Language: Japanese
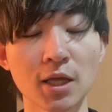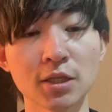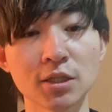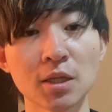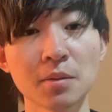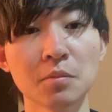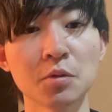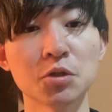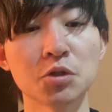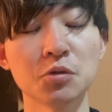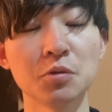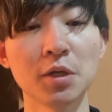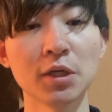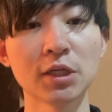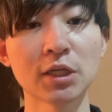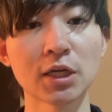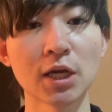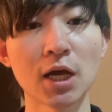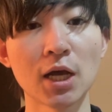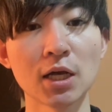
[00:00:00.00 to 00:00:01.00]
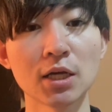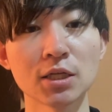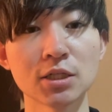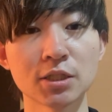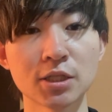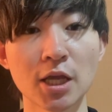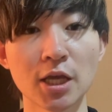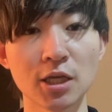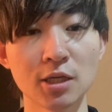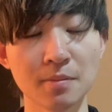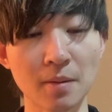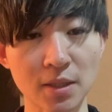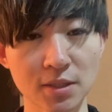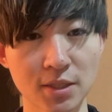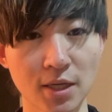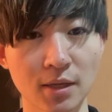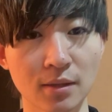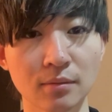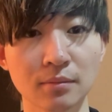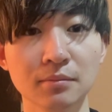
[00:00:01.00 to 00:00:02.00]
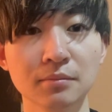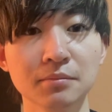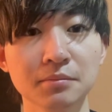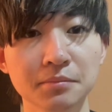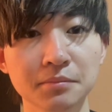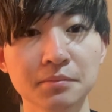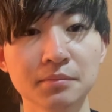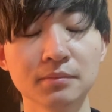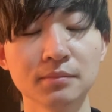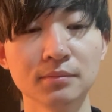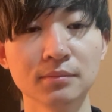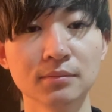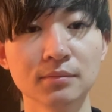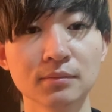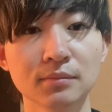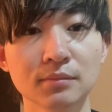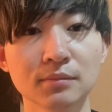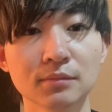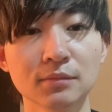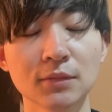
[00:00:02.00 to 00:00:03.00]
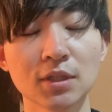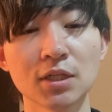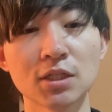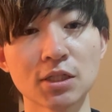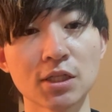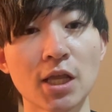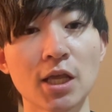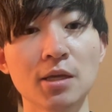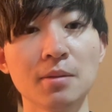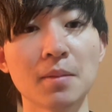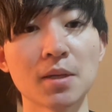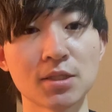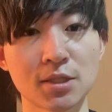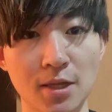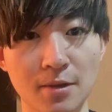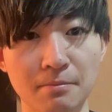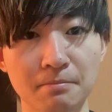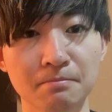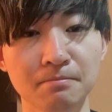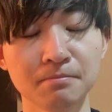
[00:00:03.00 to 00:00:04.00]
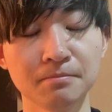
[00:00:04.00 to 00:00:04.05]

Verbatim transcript: えー、全部収益化していません。していません。